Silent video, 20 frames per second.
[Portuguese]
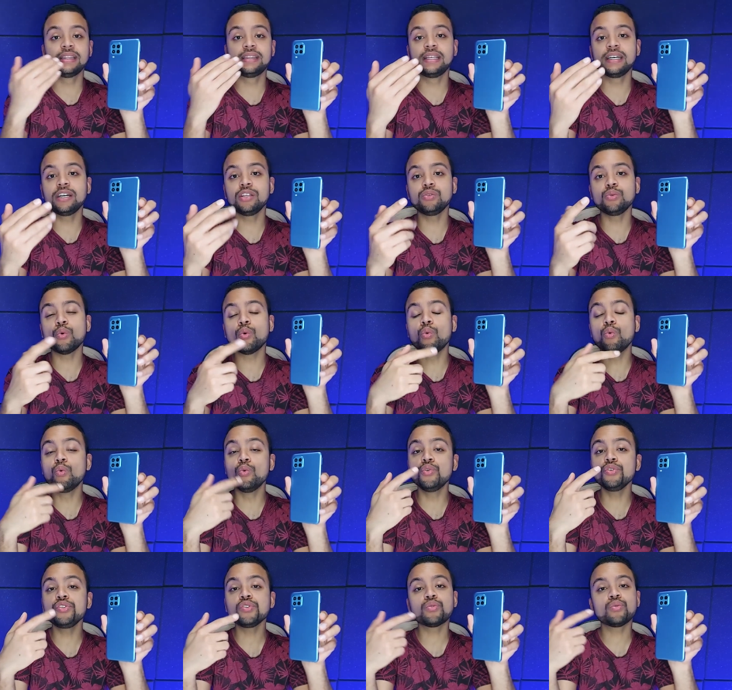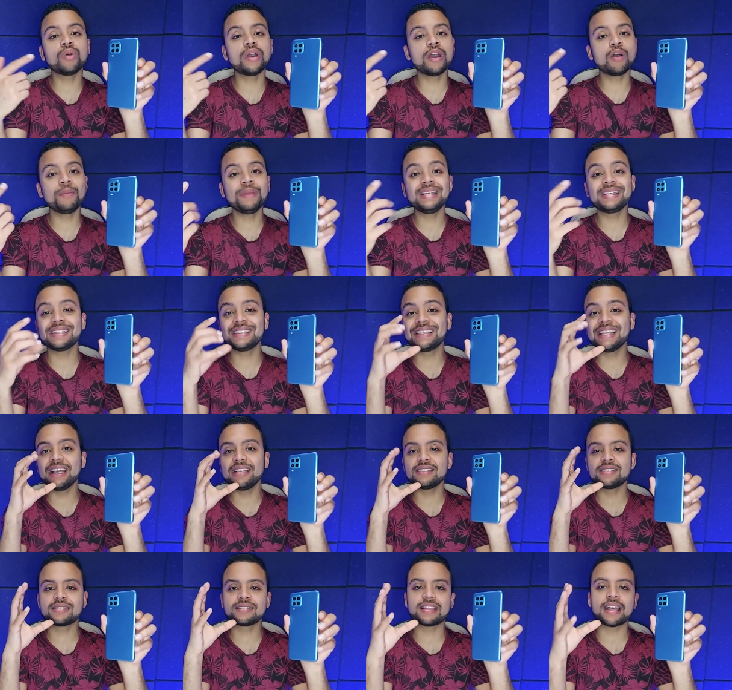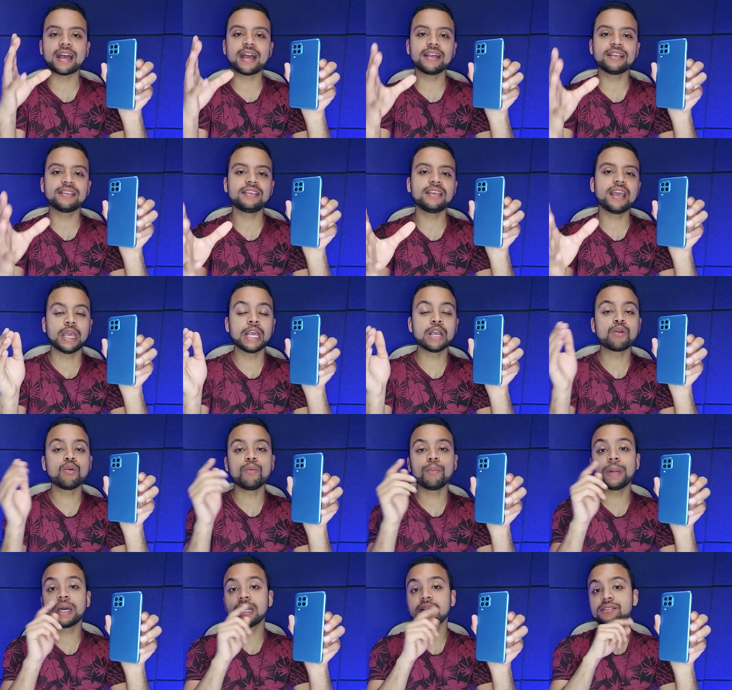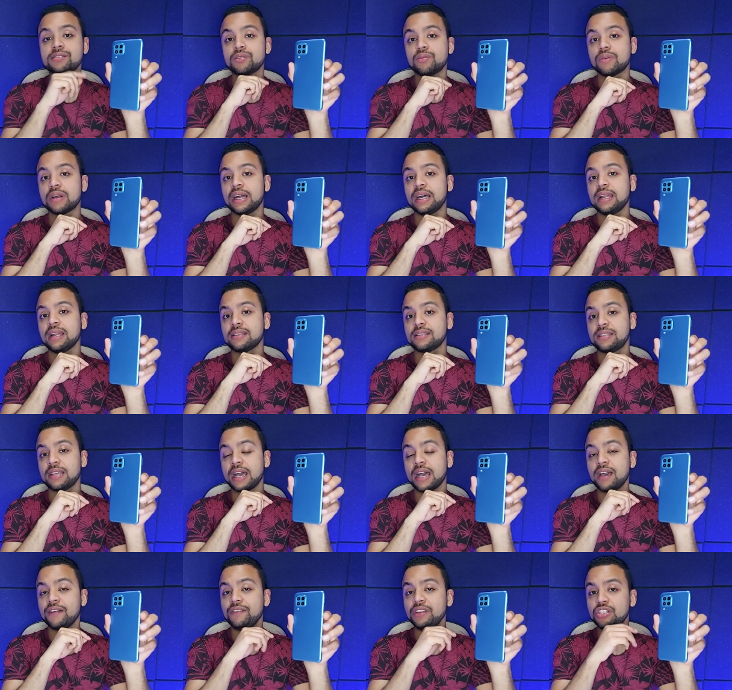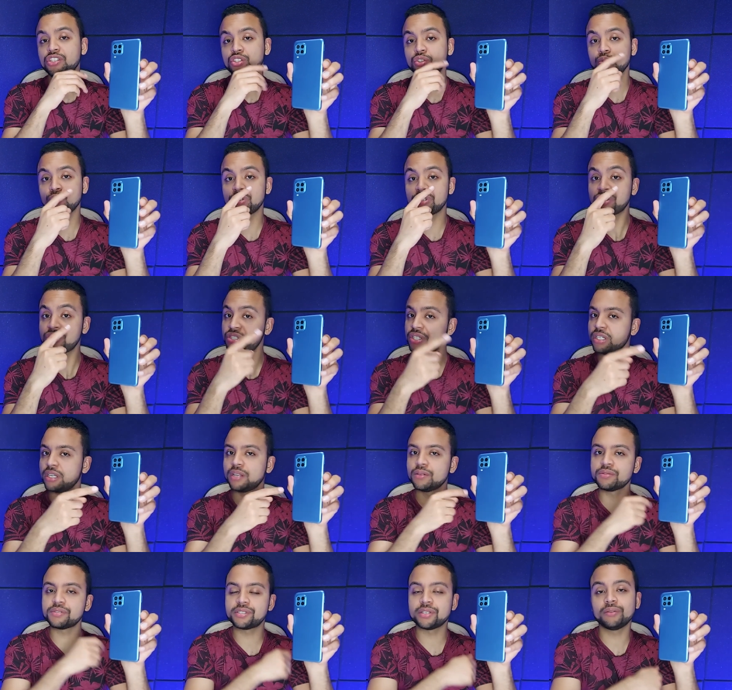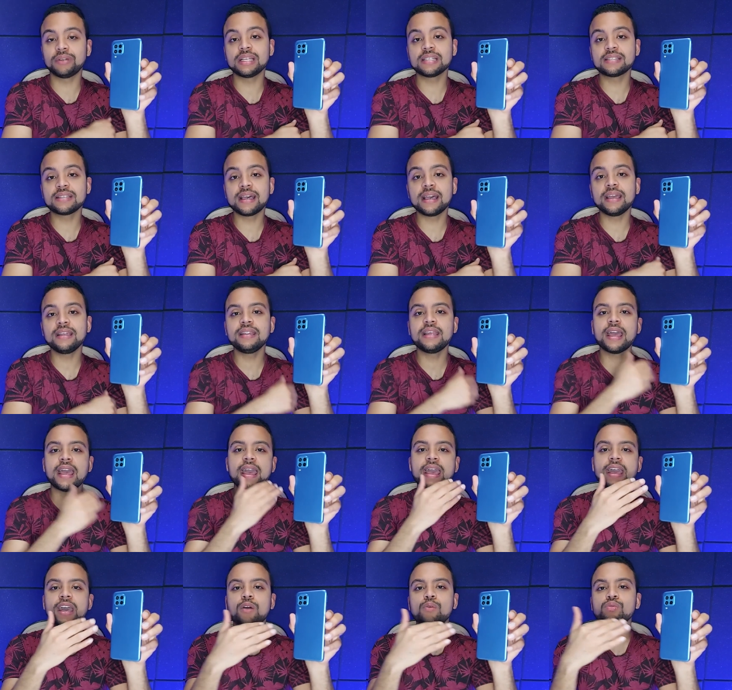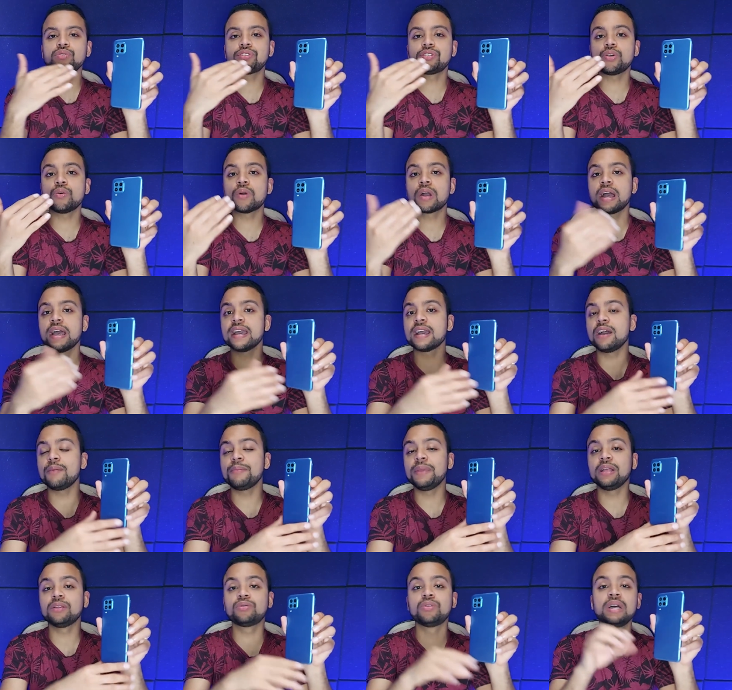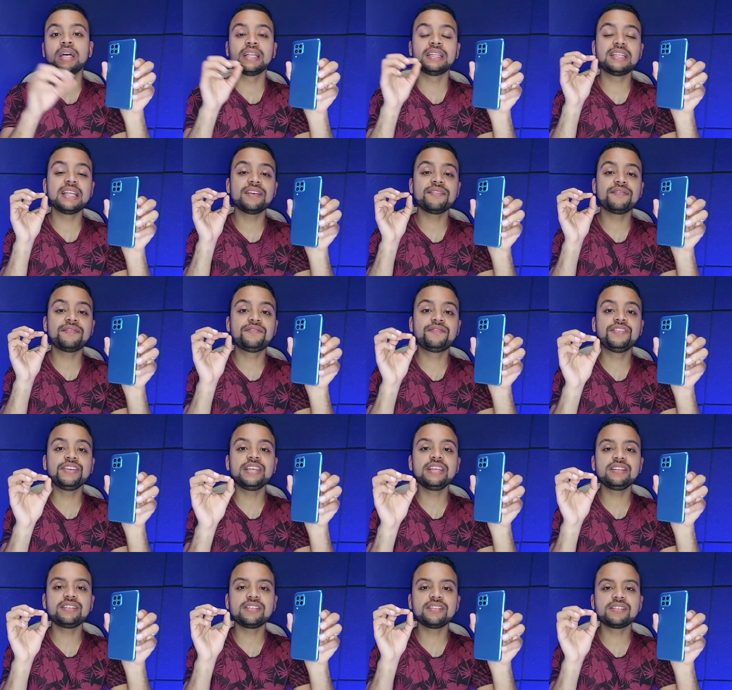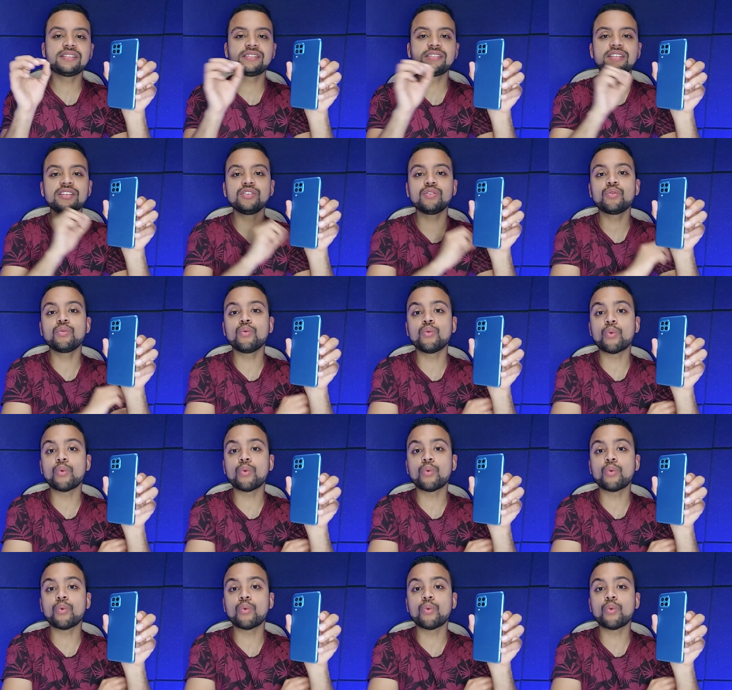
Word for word: dando o único realmente destaque em comparação ao Galaxy A22, tirando seu design, é o seu carregamento de 25